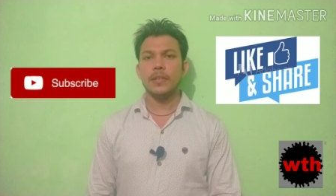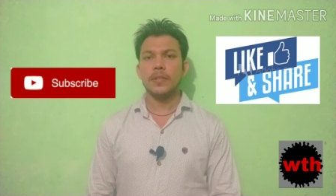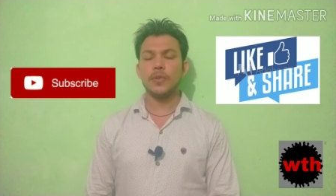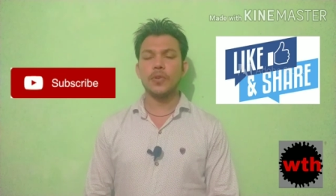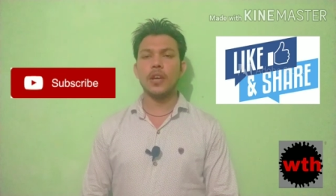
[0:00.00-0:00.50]

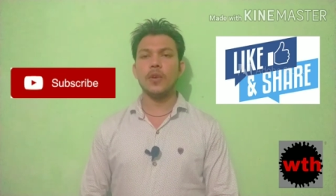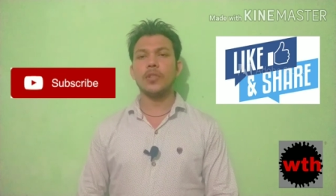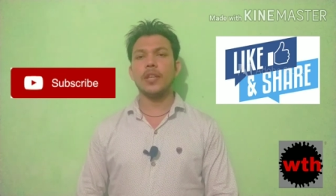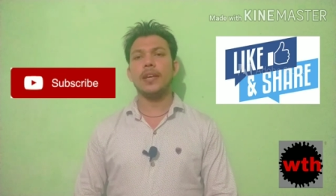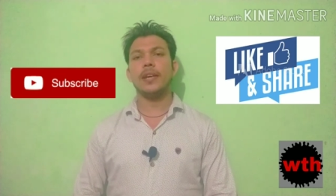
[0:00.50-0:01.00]
तो क्या
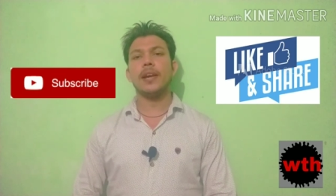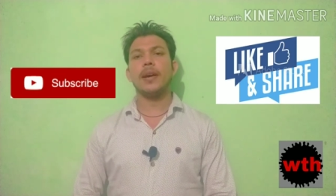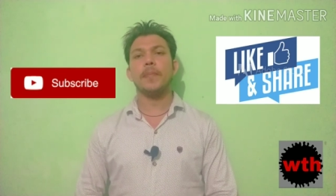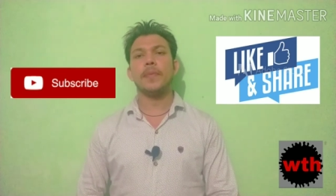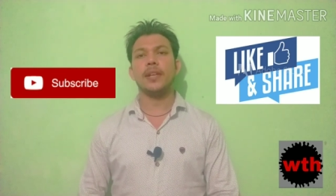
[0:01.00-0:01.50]
होता है कि
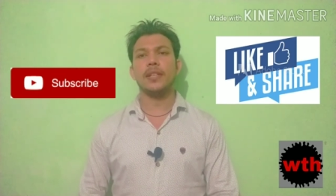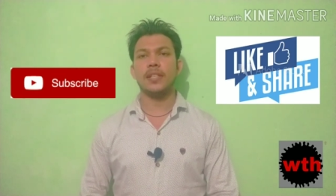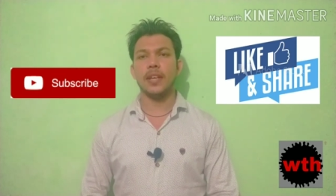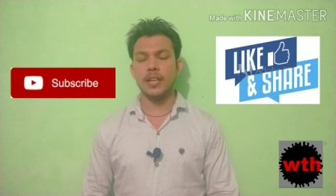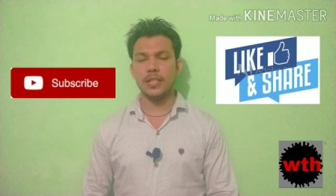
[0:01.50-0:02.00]
आपने
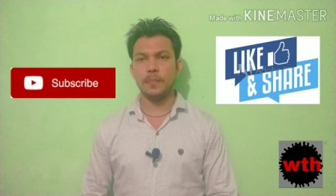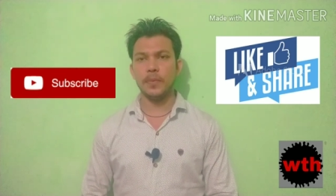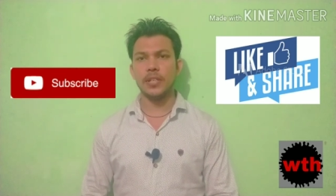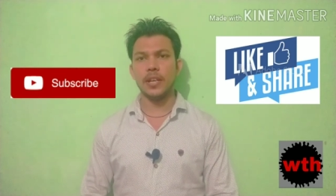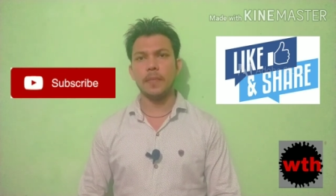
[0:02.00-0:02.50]
रिचार्ज
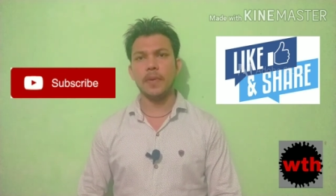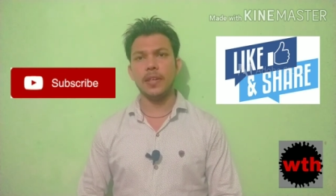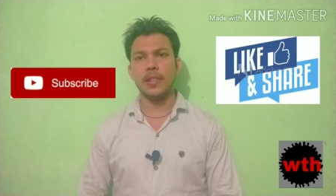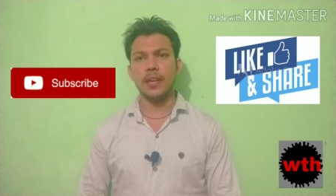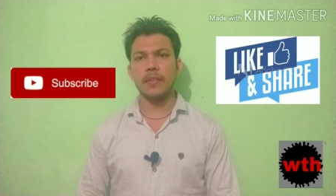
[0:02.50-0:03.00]
पिछले
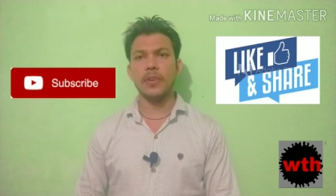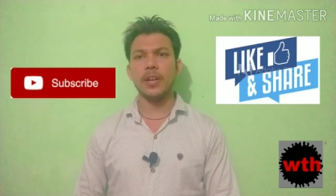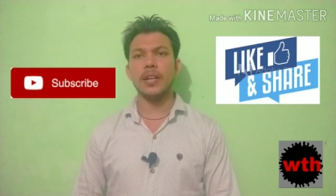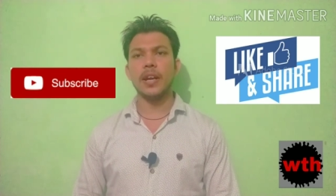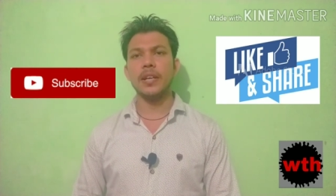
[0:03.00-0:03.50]
महीने
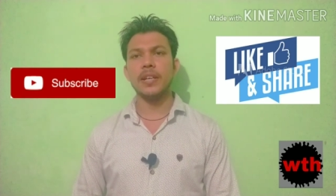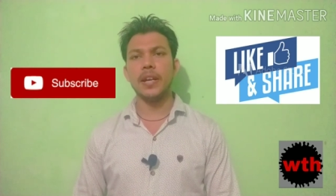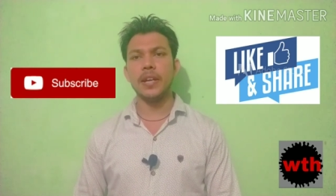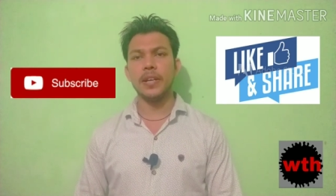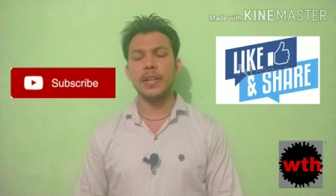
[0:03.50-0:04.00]
वन नाइन
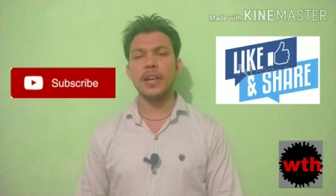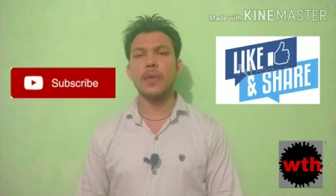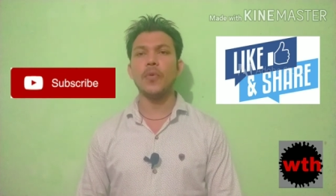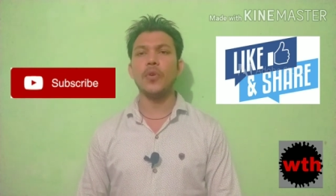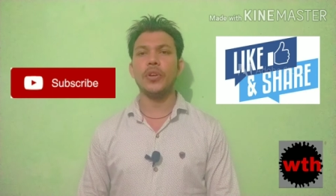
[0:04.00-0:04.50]
नाइन्टी या
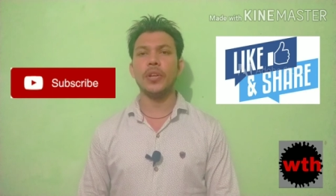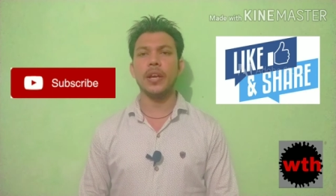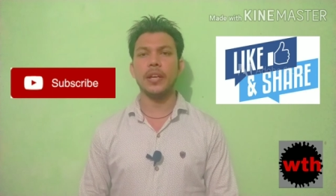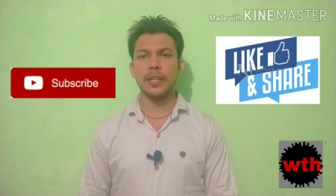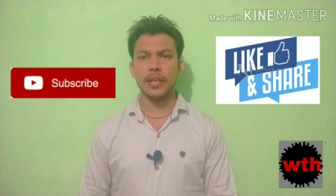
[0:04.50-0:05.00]
फोर्टी
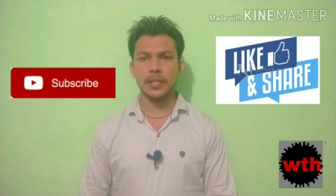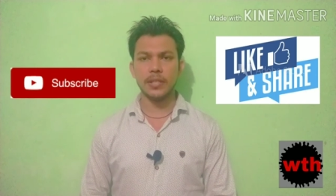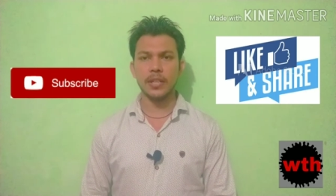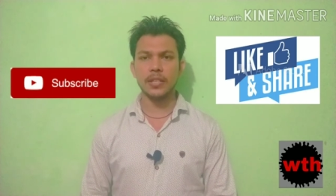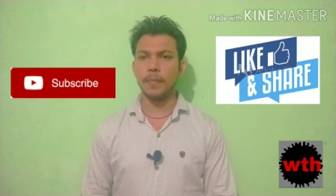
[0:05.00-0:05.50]
नाइन का
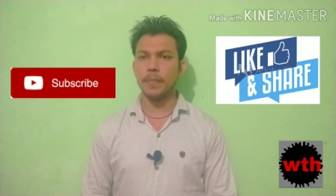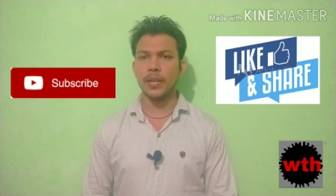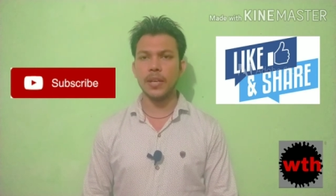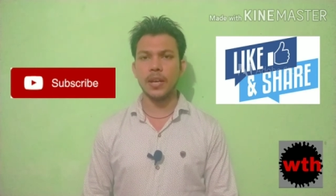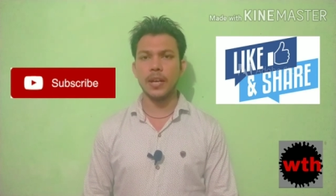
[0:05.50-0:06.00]
रिचार्ज
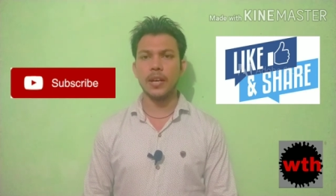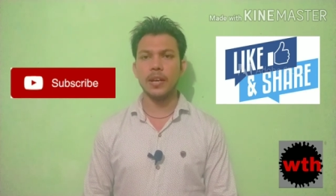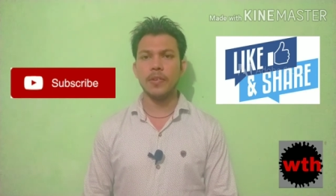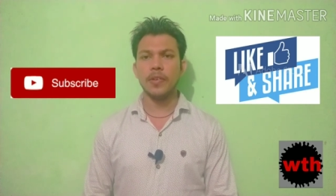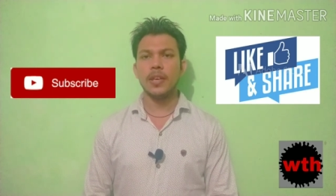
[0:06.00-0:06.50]
आपने कराया
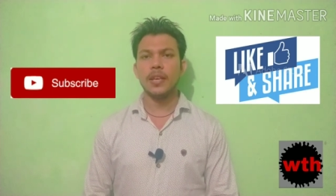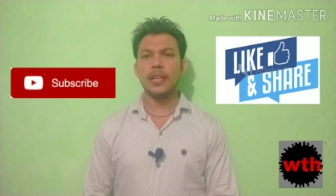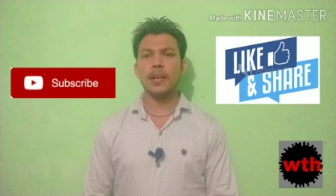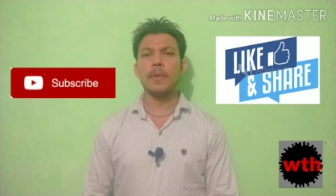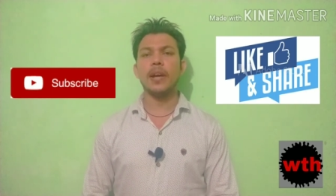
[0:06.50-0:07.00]

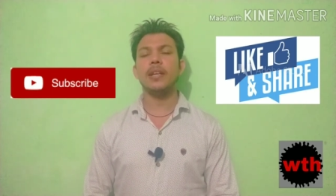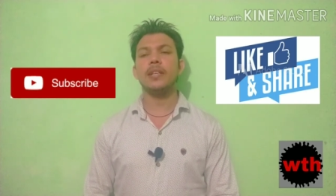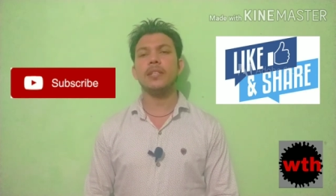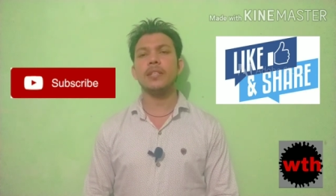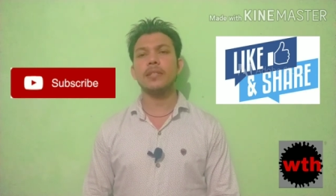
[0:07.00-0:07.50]
या मान
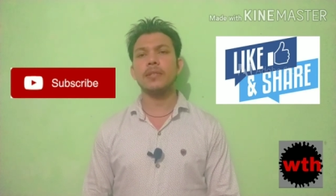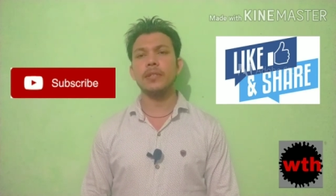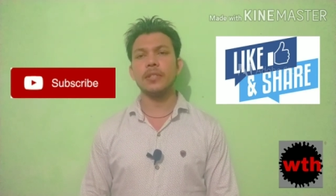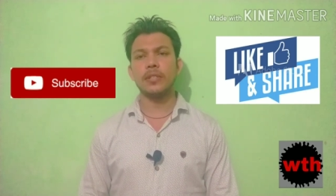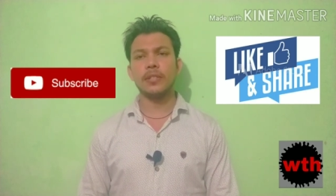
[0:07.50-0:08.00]
लीजिए
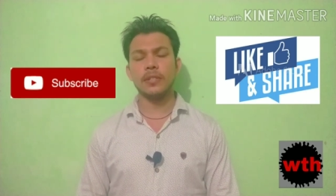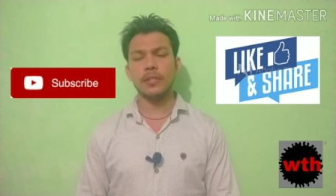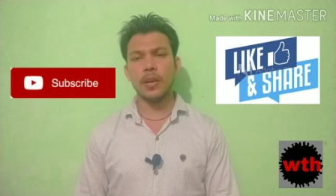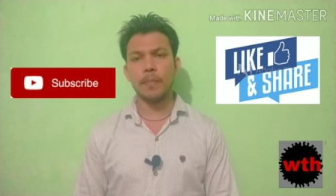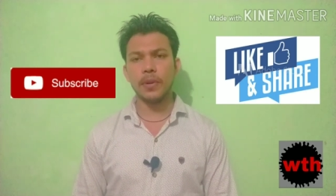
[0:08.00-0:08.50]

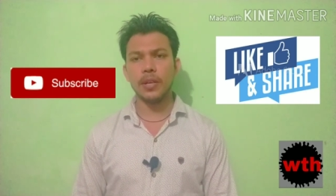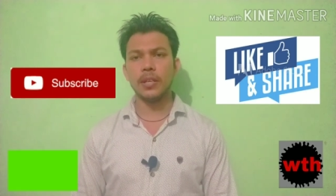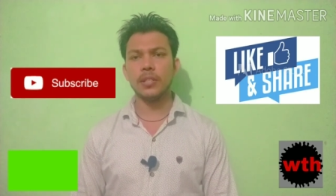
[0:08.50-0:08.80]
अपना